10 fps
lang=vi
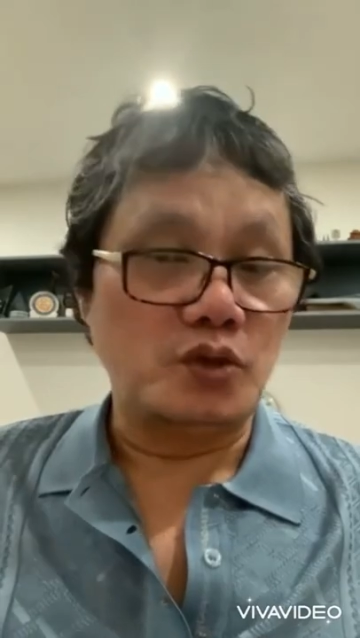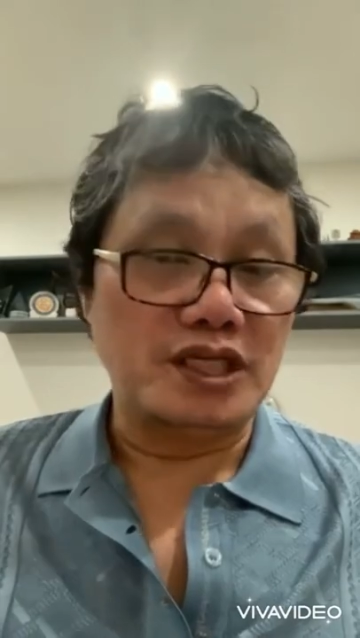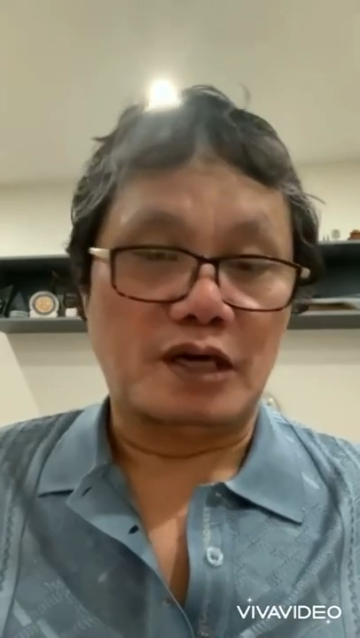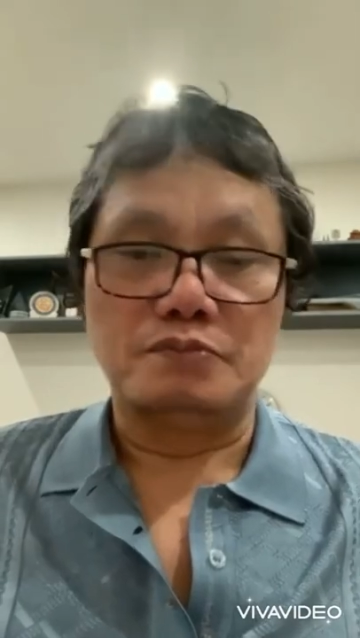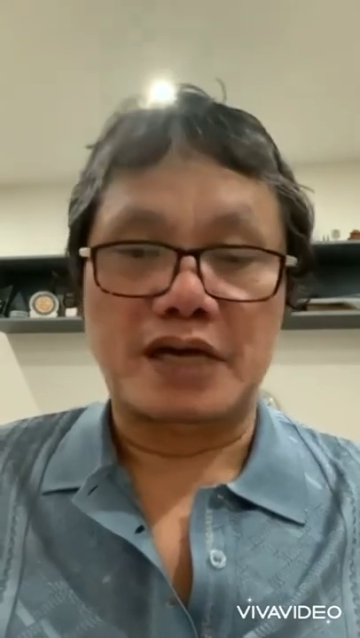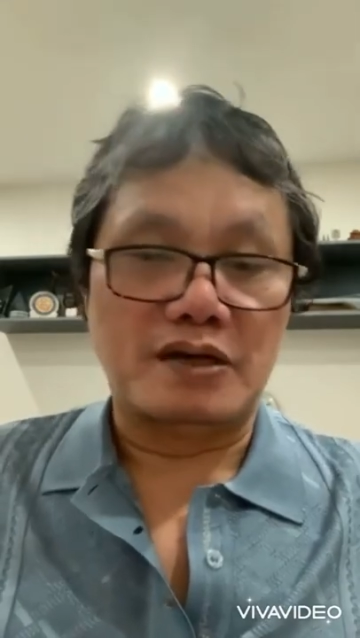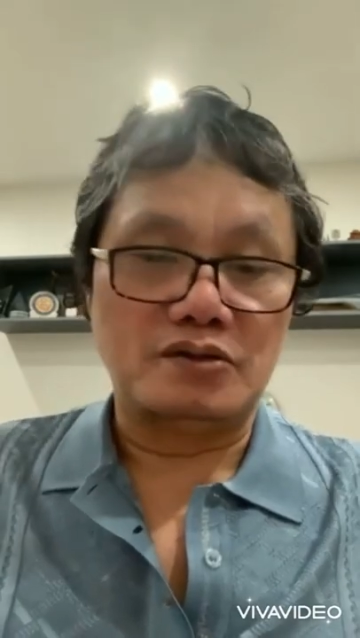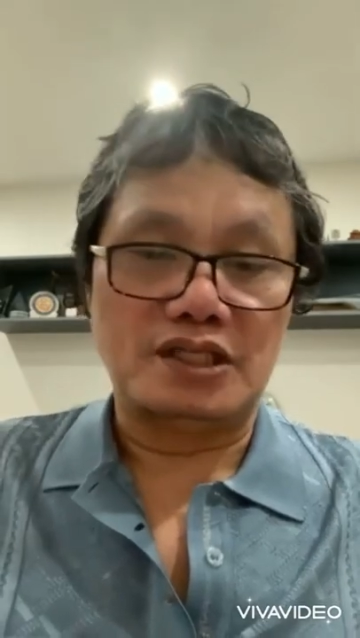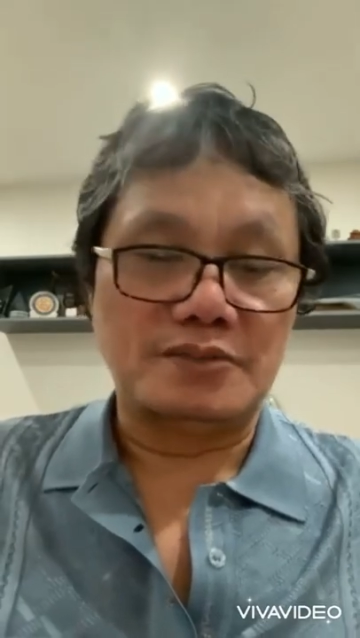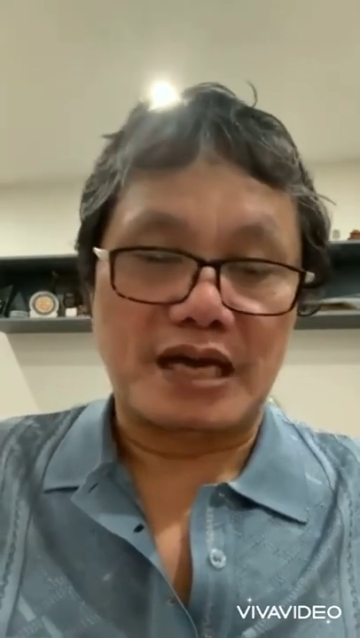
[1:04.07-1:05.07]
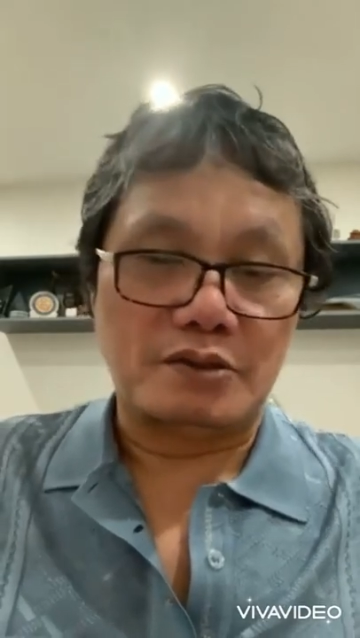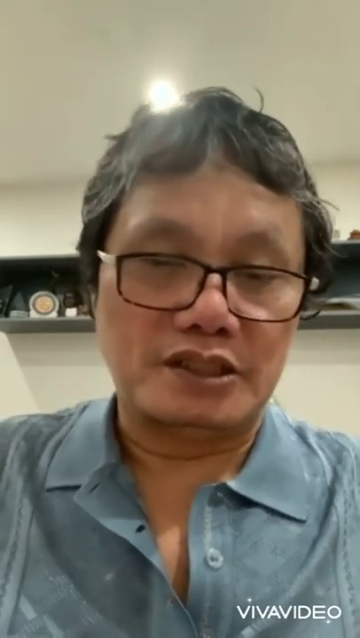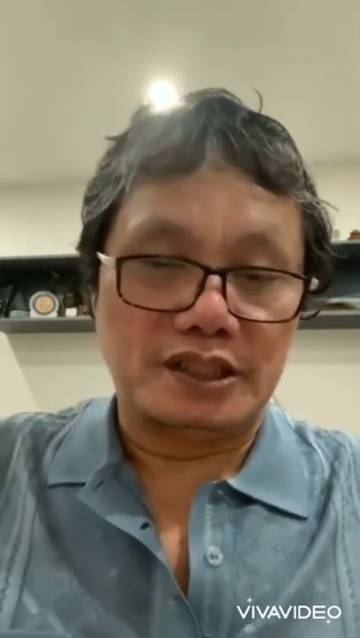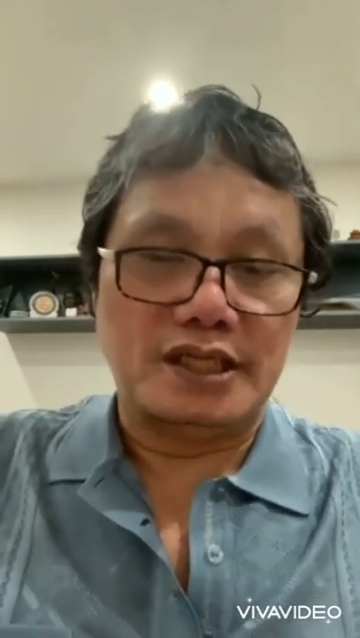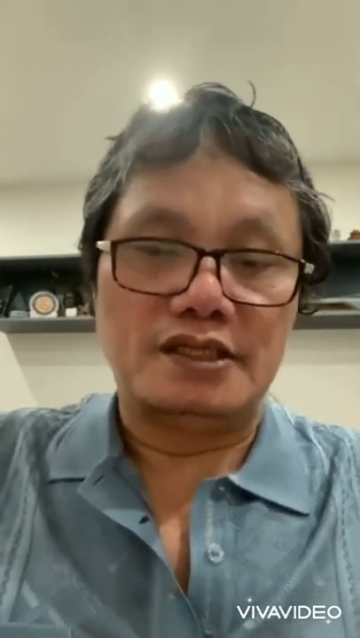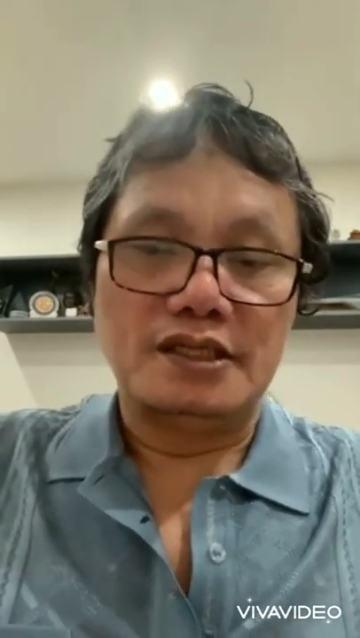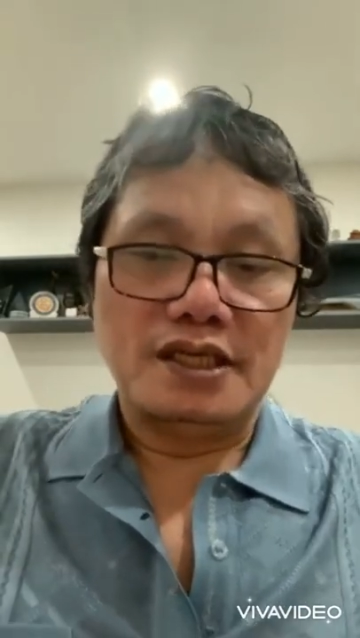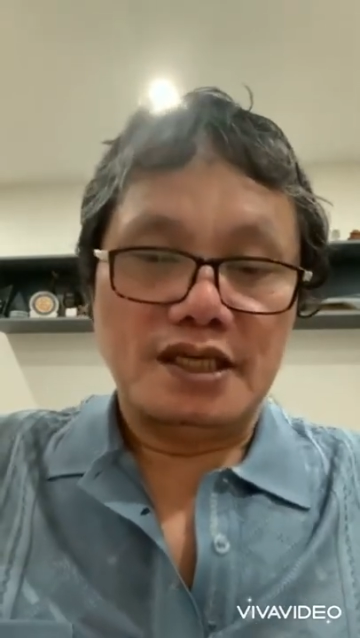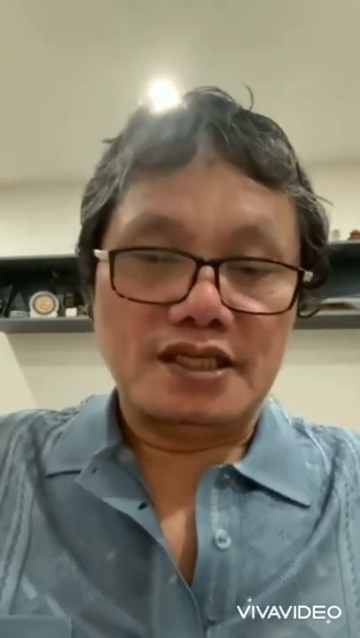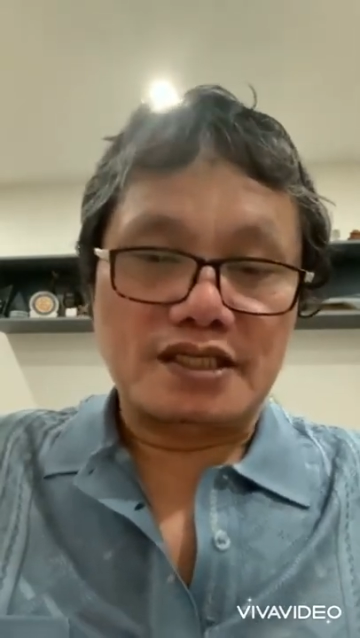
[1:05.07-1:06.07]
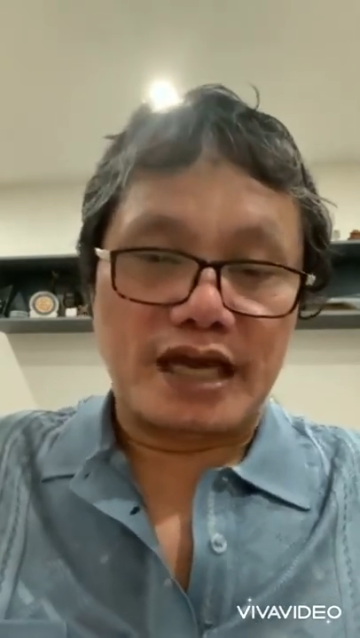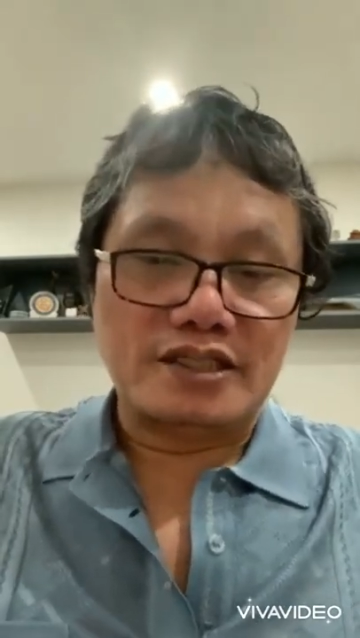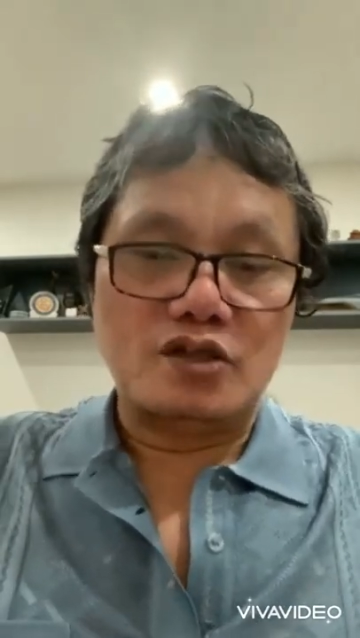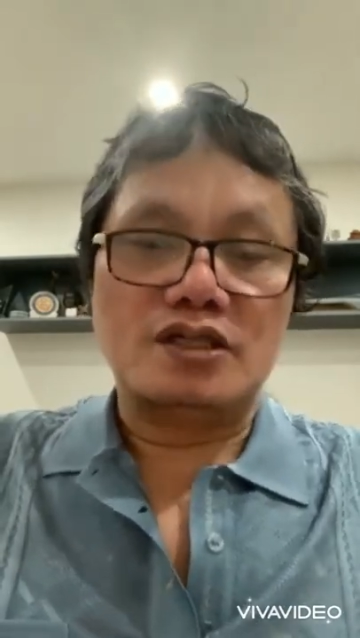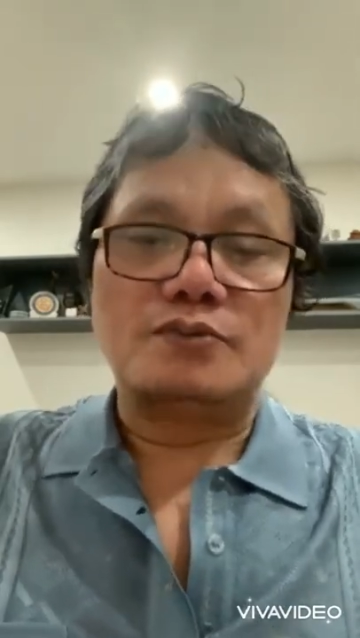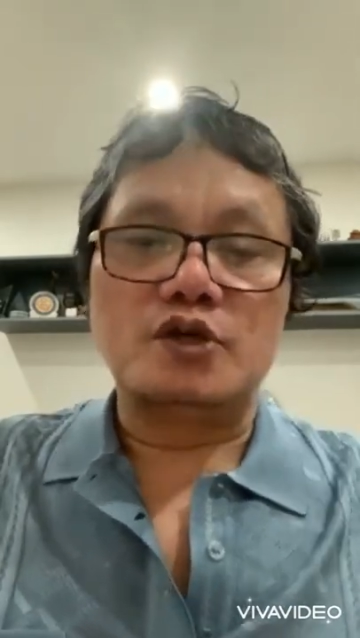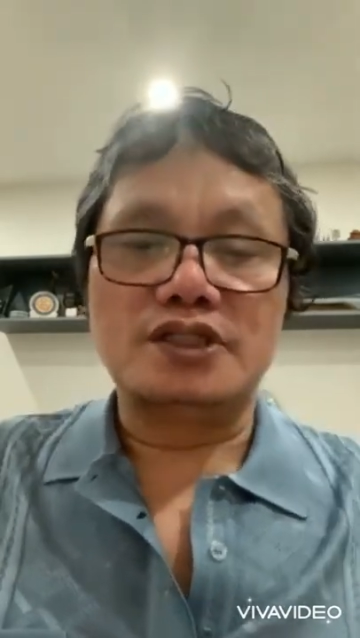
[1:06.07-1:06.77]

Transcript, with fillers: động máu tế bào này, này kia sản xuất ra một cái